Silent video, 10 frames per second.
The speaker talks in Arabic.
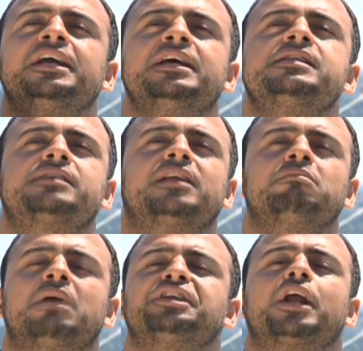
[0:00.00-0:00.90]
ينزل
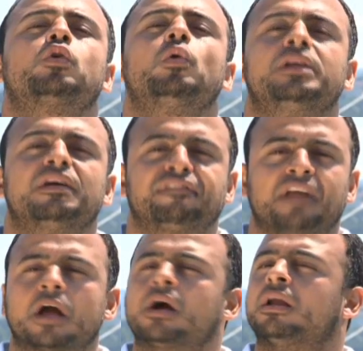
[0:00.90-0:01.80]
المطر الكل
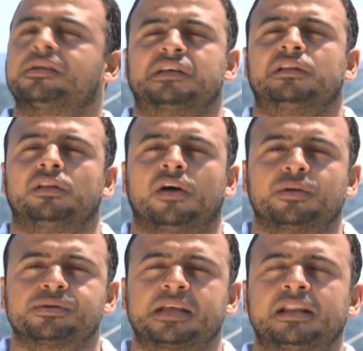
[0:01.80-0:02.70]
يفرح قال صلى الله
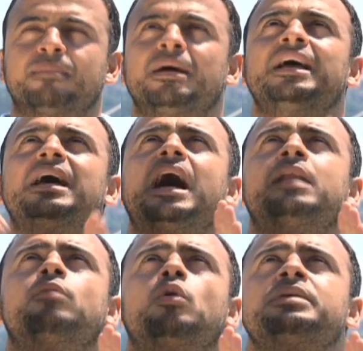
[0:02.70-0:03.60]
عليه وسلم
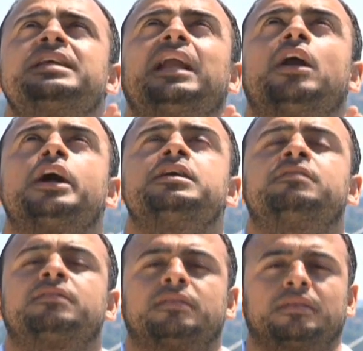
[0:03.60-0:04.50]
المؤمن كالغيث